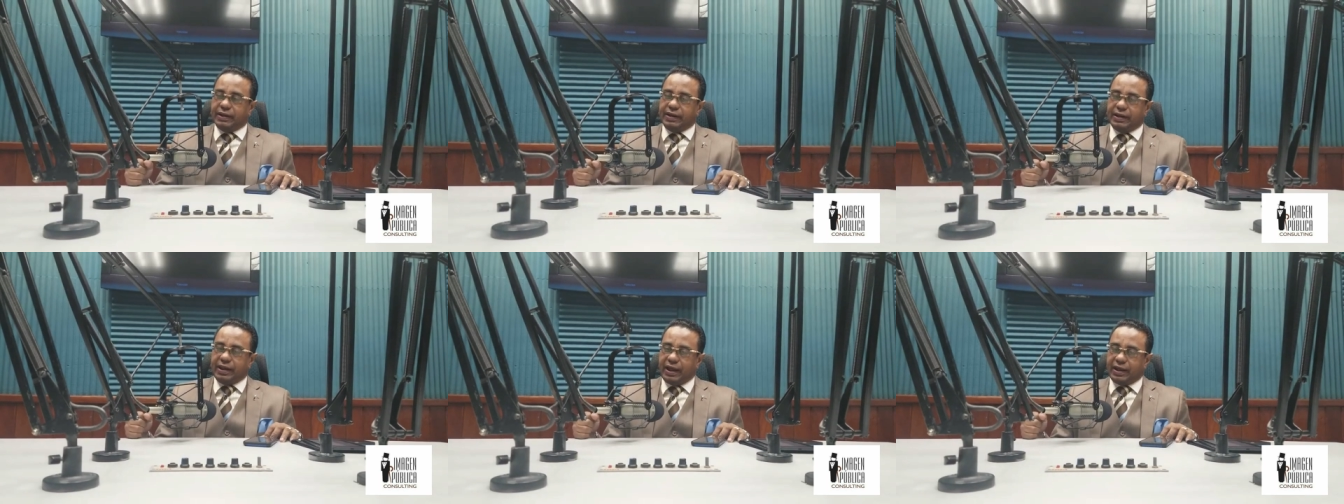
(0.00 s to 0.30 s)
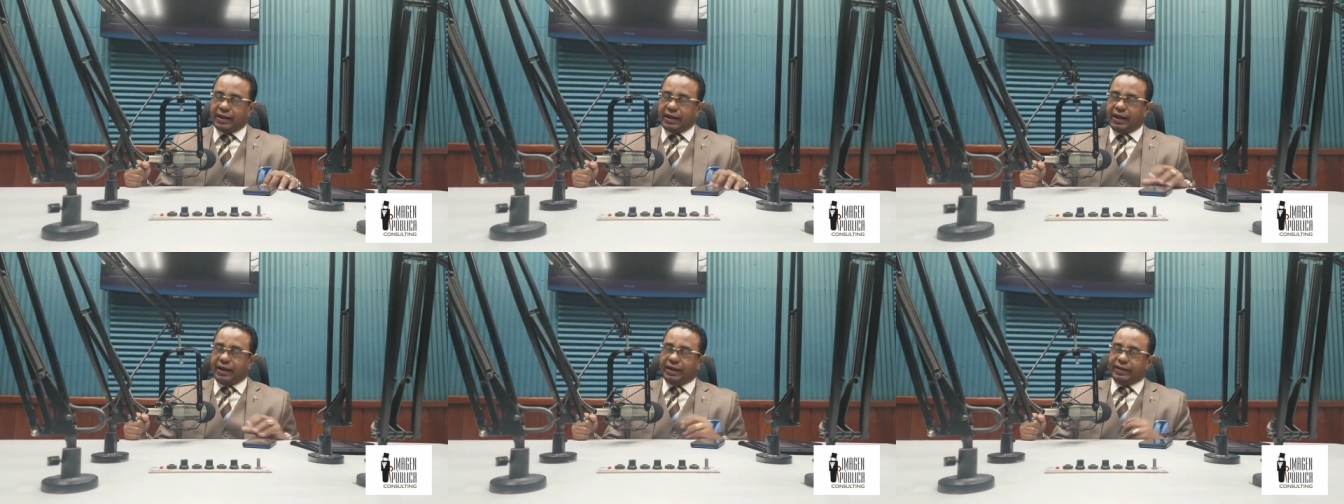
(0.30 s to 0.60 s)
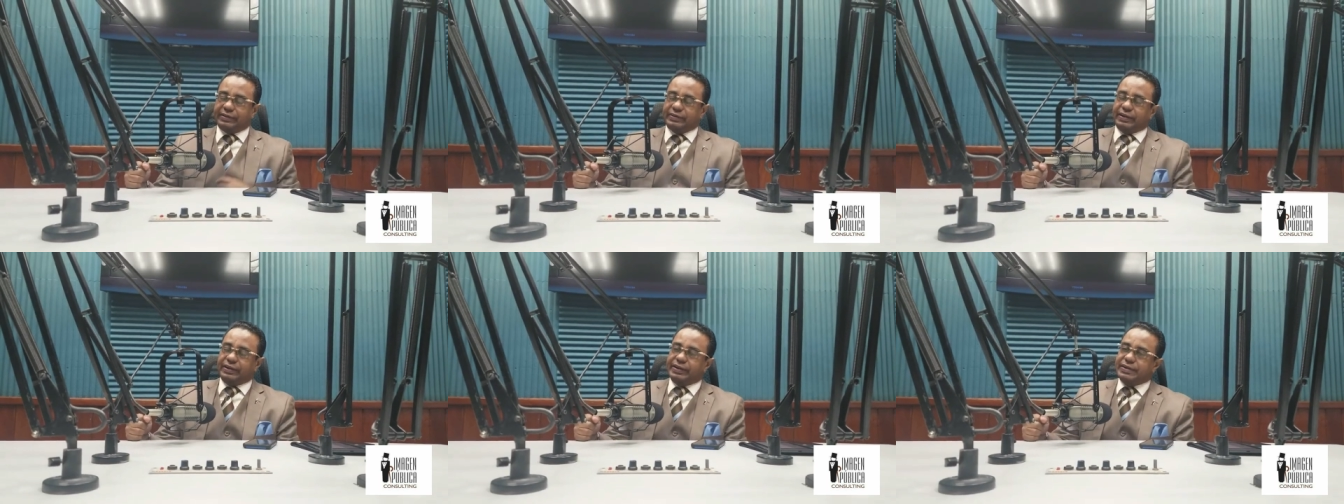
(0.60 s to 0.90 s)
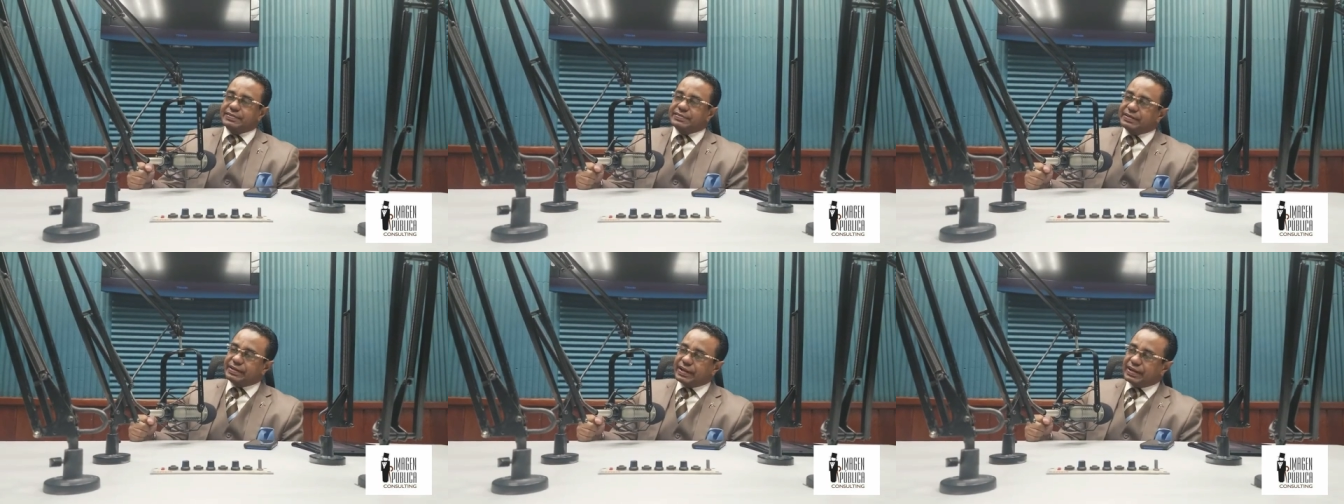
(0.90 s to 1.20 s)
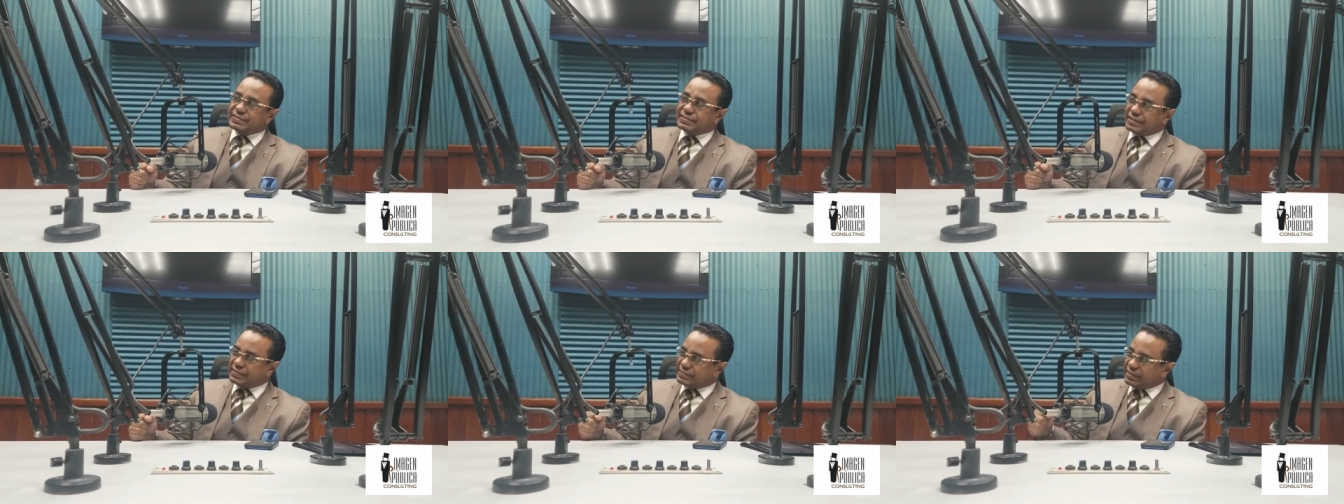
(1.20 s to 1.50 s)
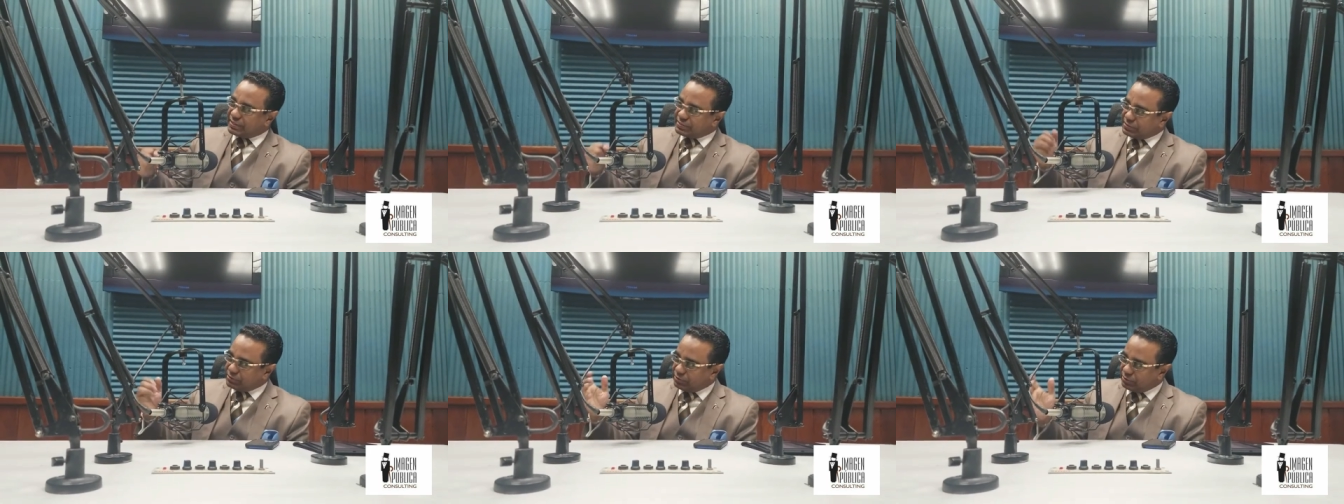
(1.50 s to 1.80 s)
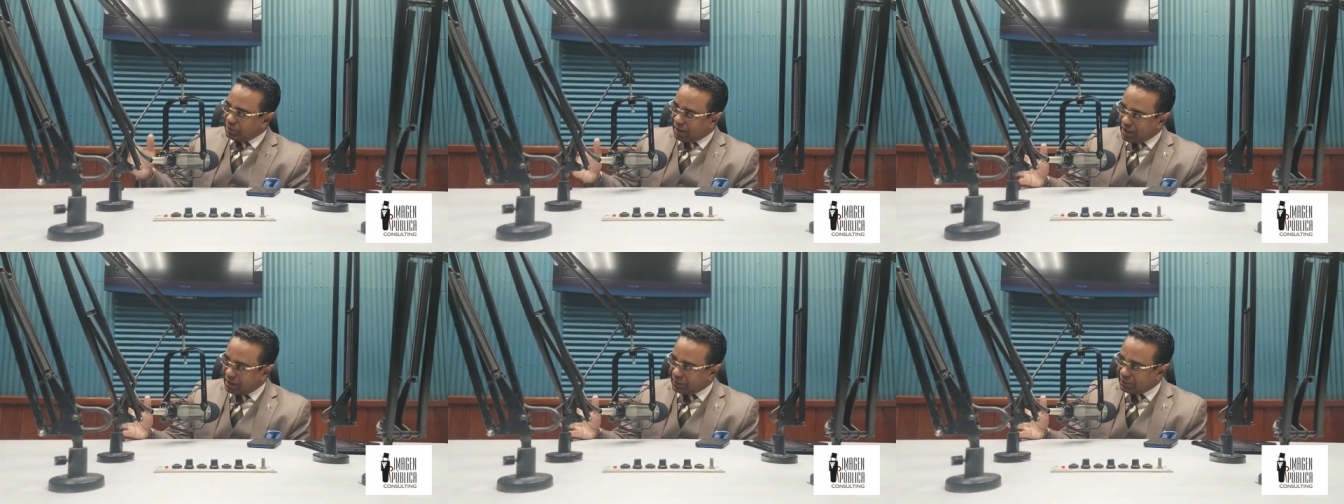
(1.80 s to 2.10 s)
las características
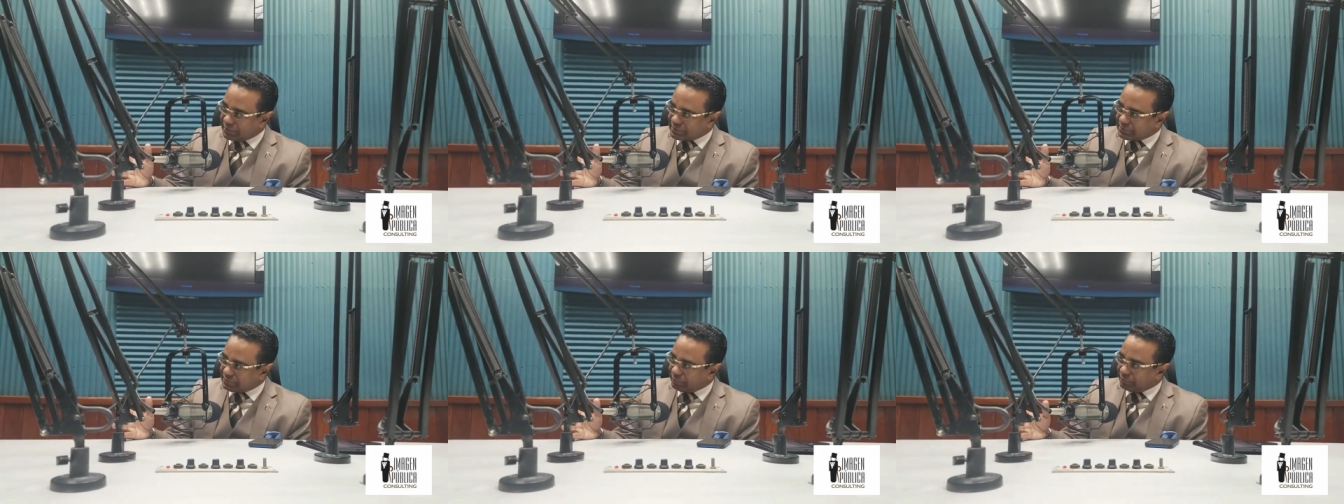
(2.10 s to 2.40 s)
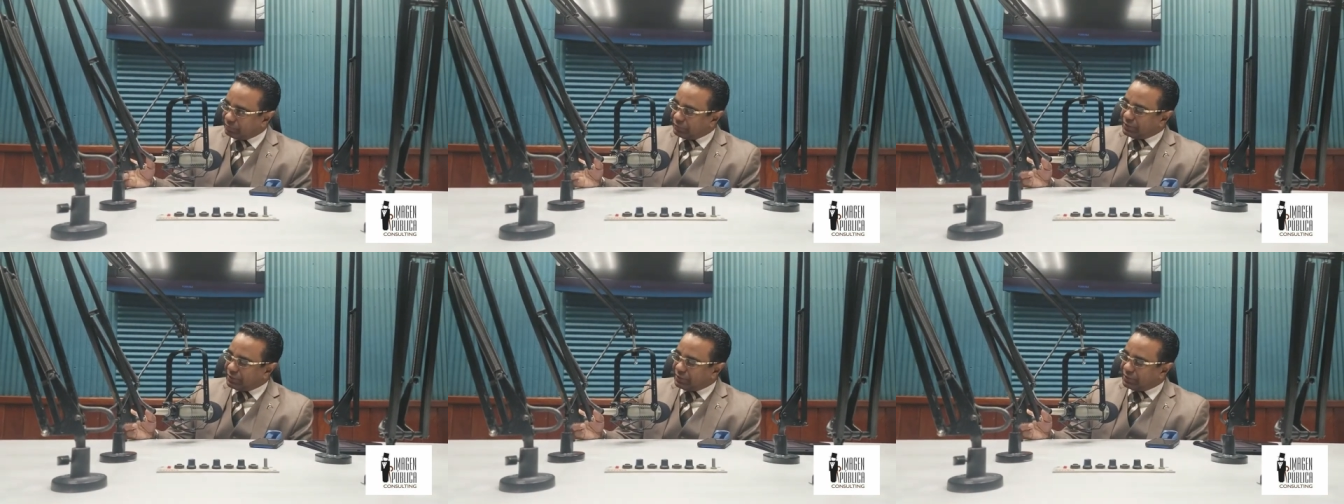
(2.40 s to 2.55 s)
excepcionales